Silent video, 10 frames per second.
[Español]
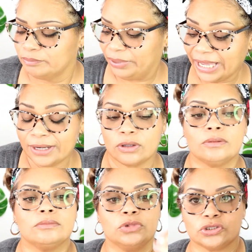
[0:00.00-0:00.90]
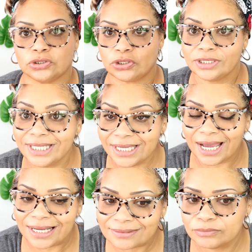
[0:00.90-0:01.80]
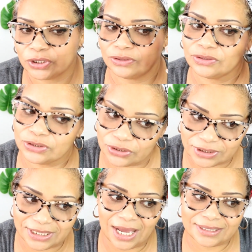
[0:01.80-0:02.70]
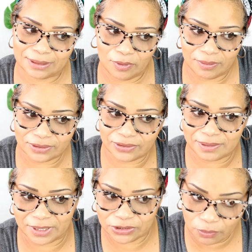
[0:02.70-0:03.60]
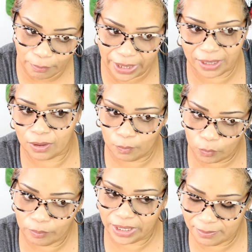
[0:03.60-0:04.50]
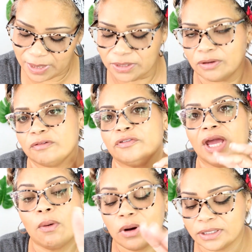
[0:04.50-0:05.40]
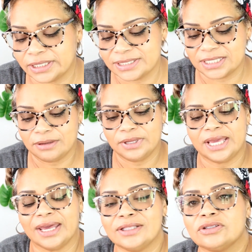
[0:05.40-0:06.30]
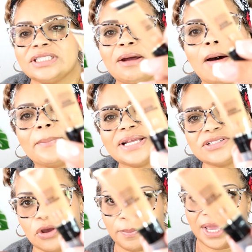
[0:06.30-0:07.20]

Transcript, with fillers: Pero los otros días, bueno, los otros días, estamos hablando de más de un mes, como un mes y medio, fui a Walgreens y vi que esto estaba a precio de